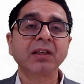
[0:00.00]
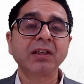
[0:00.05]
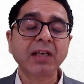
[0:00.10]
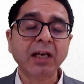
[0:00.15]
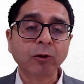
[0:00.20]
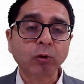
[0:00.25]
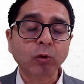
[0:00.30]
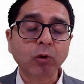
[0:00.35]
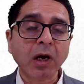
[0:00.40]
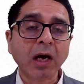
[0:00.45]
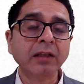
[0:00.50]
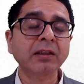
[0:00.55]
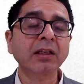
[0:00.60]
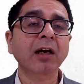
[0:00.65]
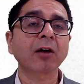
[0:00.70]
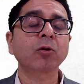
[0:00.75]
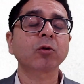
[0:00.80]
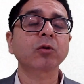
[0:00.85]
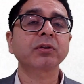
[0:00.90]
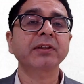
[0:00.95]
या
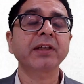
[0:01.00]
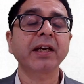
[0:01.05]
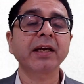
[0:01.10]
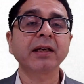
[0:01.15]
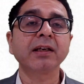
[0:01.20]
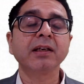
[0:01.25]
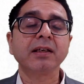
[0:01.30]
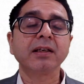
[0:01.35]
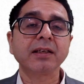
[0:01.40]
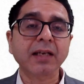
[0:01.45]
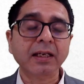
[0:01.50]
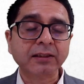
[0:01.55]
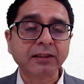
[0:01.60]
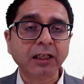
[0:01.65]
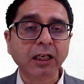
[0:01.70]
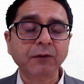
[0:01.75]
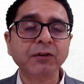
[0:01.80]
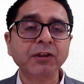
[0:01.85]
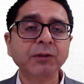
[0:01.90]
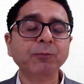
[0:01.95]
दुकानदारों से या
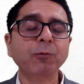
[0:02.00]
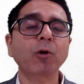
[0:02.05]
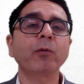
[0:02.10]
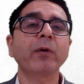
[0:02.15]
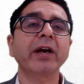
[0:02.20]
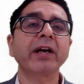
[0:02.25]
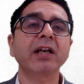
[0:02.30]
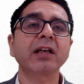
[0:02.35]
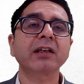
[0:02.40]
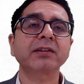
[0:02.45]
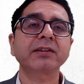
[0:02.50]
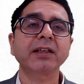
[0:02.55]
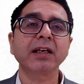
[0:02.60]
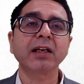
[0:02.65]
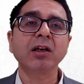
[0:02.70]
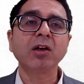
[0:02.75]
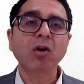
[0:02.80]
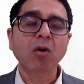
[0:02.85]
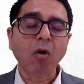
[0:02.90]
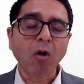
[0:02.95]
सर्विस प्रोवाइडर से